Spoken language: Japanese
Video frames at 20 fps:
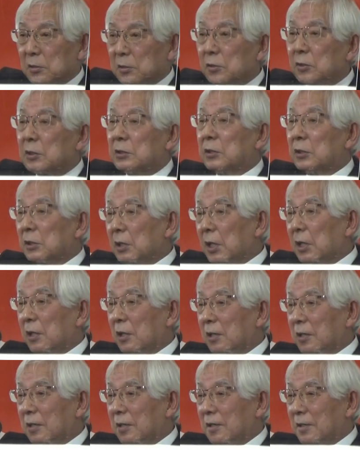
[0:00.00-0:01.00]
そうですよね
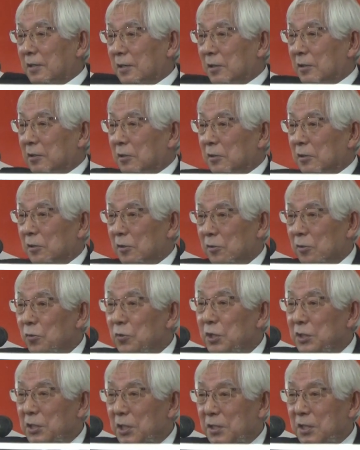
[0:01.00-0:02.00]

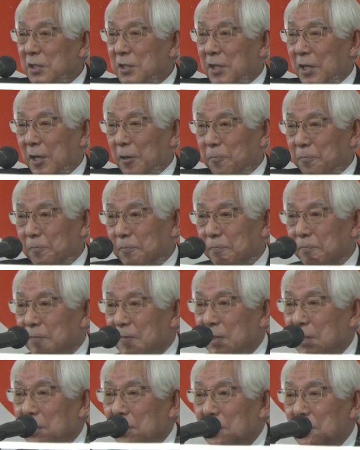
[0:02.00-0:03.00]
どうでした出て
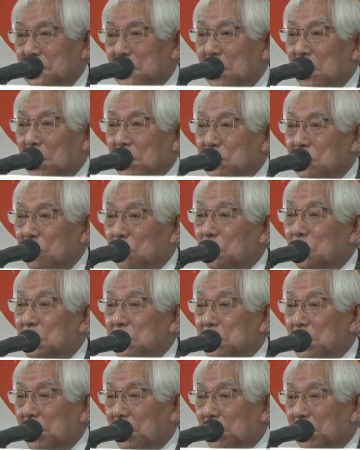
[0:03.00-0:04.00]
参加してどう
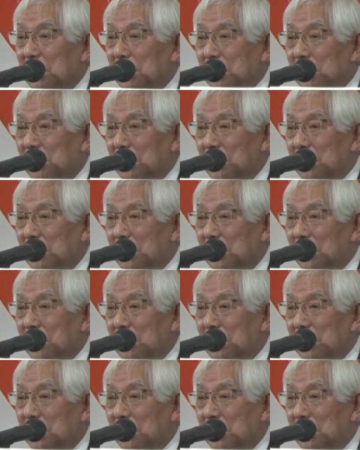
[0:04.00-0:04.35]
でした